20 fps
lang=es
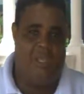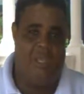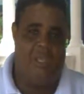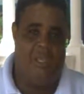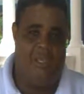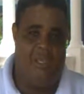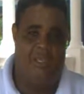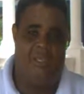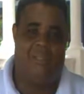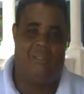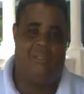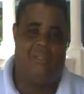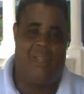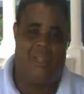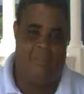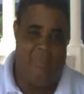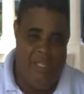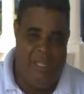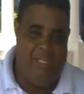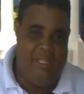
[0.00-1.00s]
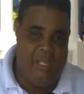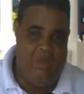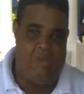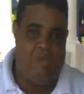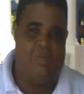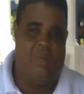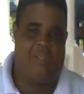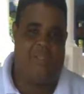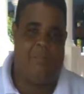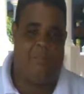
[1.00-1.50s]
que termine
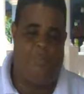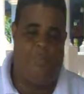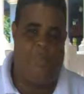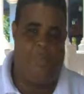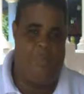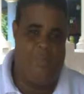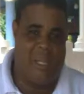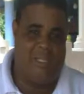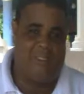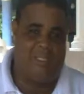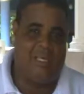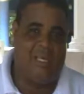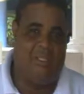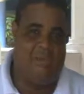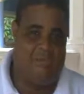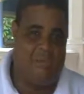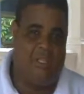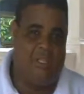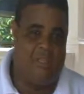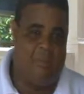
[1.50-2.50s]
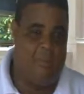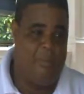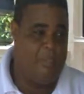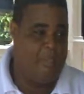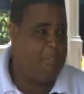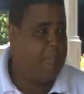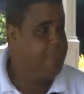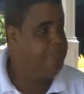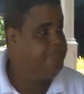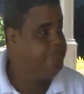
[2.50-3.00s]
con esta problemática
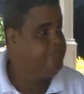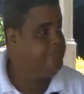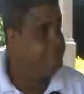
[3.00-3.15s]
definitivamente.